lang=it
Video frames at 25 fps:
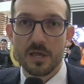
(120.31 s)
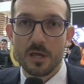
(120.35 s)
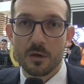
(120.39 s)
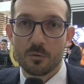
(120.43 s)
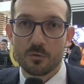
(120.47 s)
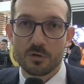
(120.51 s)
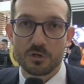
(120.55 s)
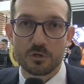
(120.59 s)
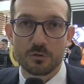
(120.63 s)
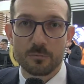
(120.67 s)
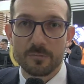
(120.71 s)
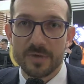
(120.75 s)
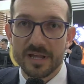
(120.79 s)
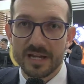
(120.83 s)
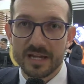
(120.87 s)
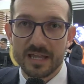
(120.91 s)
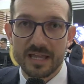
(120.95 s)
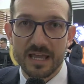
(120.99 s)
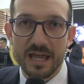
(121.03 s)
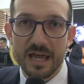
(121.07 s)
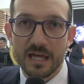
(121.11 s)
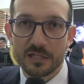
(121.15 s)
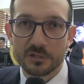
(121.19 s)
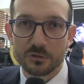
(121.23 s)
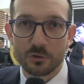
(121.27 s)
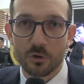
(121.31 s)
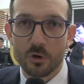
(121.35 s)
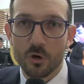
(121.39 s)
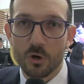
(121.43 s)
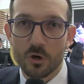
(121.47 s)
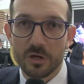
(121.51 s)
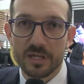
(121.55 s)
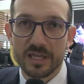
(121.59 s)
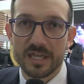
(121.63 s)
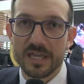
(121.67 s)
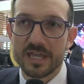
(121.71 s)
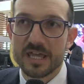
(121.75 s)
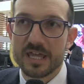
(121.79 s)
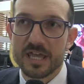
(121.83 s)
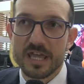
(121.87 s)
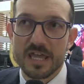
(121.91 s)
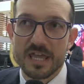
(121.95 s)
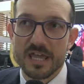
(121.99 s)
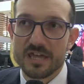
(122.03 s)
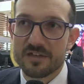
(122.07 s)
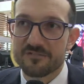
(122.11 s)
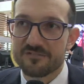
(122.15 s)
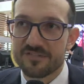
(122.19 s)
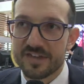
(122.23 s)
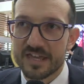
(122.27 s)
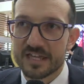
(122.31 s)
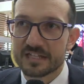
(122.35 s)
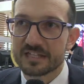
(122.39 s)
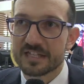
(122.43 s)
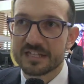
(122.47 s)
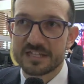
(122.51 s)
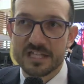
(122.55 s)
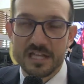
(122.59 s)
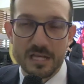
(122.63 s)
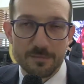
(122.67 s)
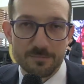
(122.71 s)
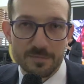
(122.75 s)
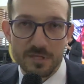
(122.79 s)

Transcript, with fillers: quindi un mercato che vede nelle